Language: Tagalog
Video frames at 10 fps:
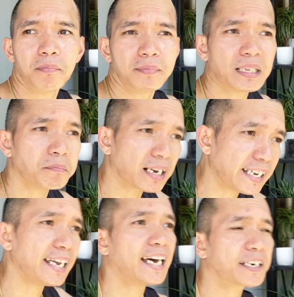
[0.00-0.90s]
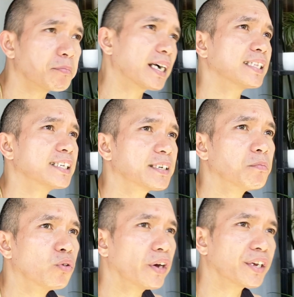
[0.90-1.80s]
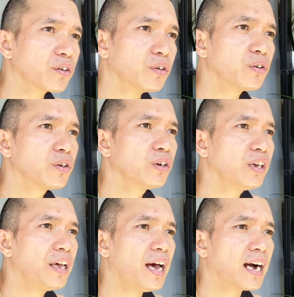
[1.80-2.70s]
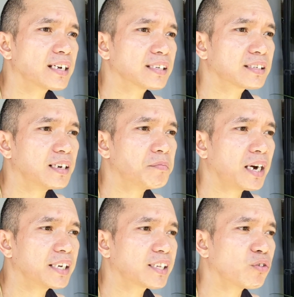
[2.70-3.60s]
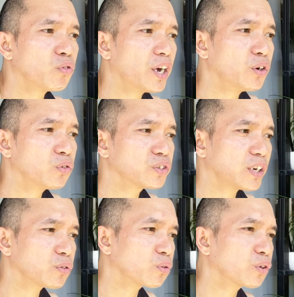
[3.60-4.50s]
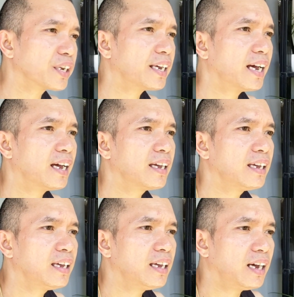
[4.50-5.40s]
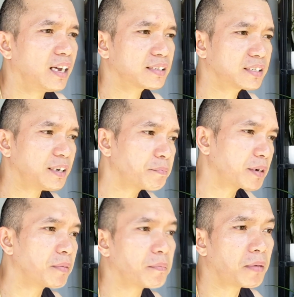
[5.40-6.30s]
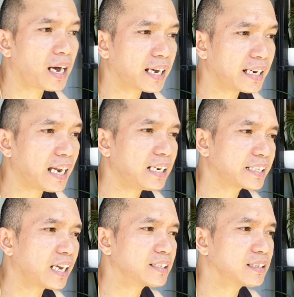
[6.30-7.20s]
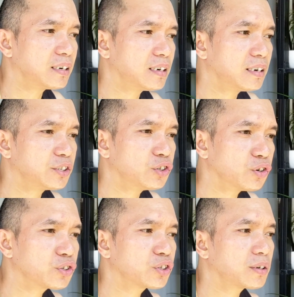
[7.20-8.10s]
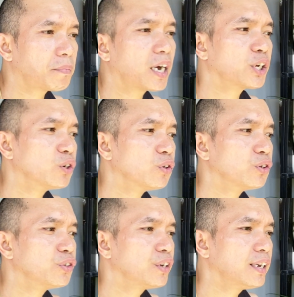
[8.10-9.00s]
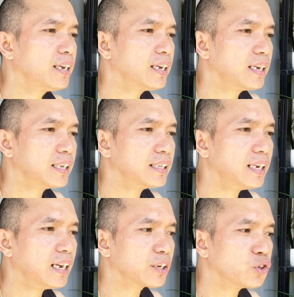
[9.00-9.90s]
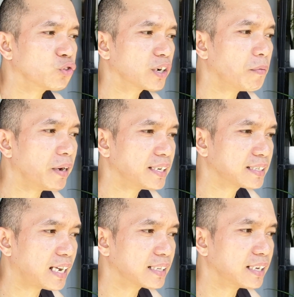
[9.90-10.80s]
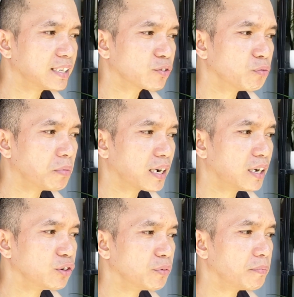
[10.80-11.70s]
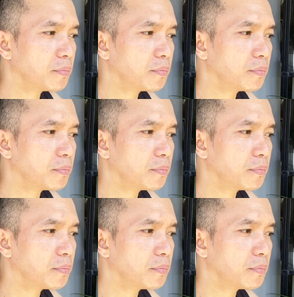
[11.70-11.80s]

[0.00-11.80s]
na mangyayaring maganda sa buhay ko. Hanggang sa makita ko nga yung South Korea at siyempre makakilala tayo sa Diyos, sa Panginoon. Hindi lang yung gabay niya sa atin, kumbaga yung